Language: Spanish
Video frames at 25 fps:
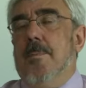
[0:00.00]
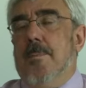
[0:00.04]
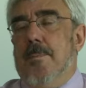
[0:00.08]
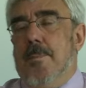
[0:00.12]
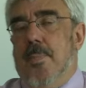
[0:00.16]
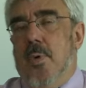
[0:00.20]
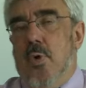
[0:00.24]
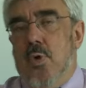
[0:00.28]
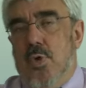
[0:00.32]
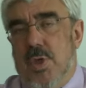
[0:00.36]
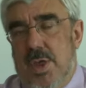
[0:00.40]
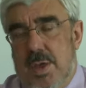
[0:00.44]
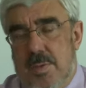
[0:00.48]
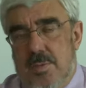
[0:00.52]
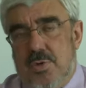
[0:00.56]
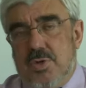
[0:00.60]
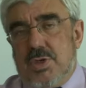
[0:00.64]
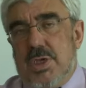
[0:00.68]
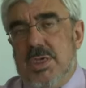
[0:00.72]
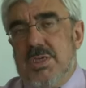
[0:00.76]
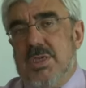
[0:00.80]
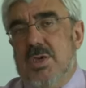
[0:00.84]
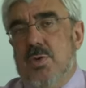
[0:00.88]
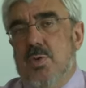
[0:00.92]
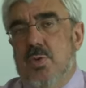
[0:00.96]
podemos
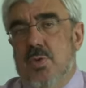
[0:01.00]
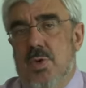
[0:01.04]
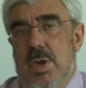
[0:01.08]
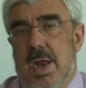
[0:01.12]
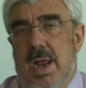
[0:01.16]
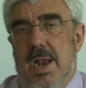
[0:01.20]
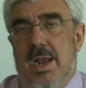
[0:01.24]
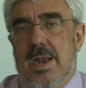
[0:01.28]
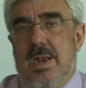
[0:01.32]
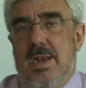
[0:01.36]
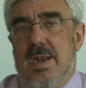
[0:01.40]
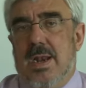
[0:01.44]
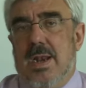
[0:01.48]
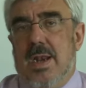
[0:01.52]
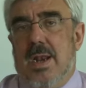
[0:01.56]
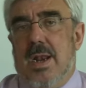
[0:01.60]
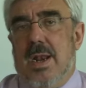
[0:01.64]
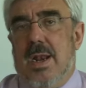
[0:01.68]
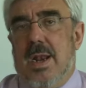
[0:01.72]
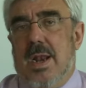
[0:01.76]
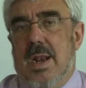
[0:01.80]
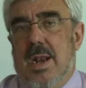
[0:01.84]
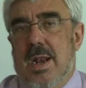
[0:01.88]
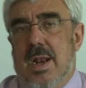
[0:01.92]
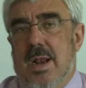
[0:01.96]
asegurar
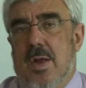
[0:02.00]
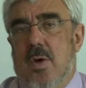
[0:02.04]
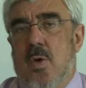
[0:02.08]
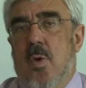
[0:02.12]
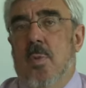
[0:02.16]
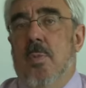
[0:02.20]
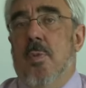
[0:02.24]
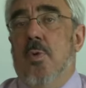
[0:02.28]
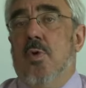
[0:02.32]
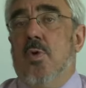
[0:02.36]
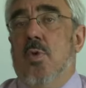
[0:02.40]
o,